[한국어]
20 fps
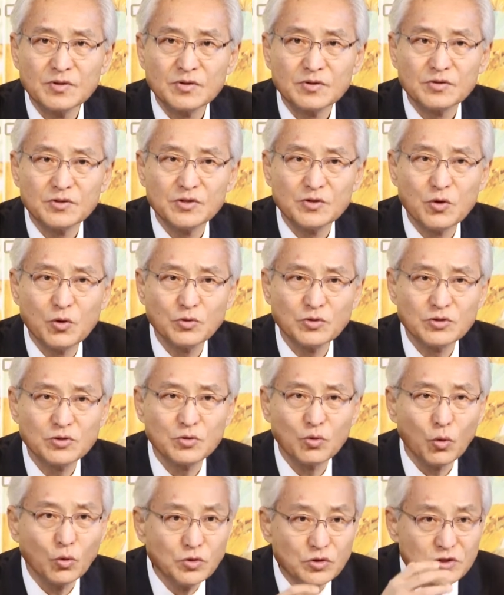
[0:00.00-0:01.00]
그리고 그들은
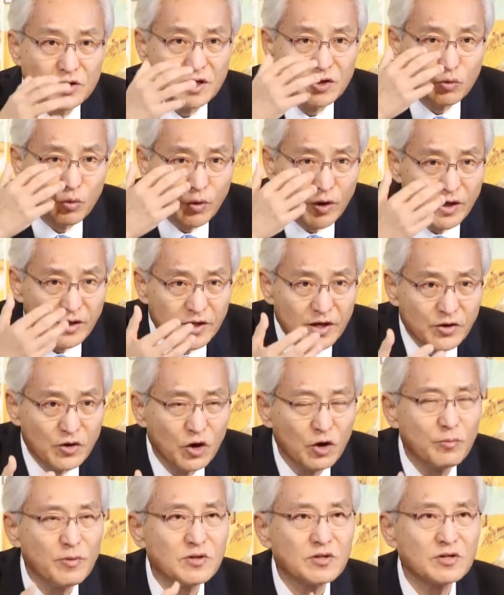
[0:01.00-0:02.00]
온전한 회개
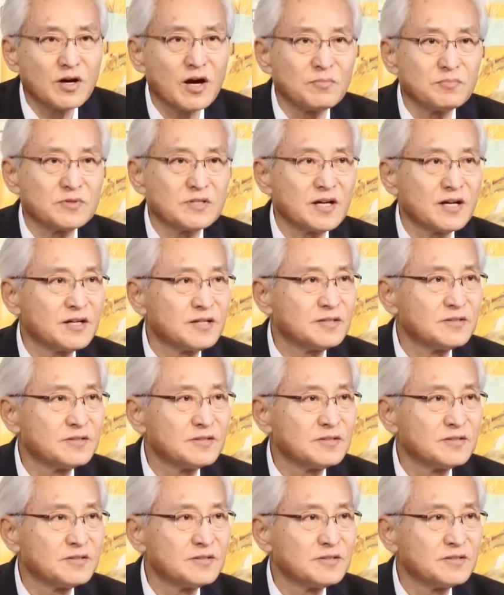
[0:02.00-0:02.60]
경험에 들어갑니다.